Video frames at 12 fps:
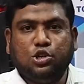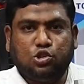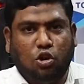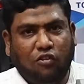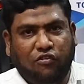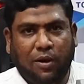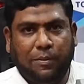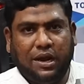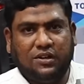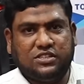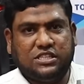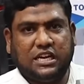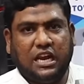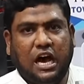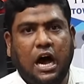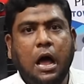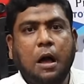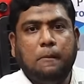சோஃபா மேலே
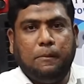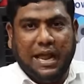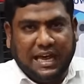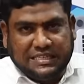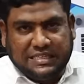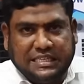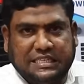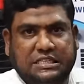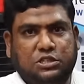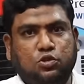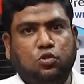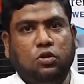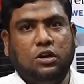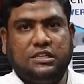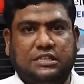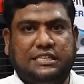வச்சுக்கலாம் பிளாஸ்டிக் ஸ்டூல்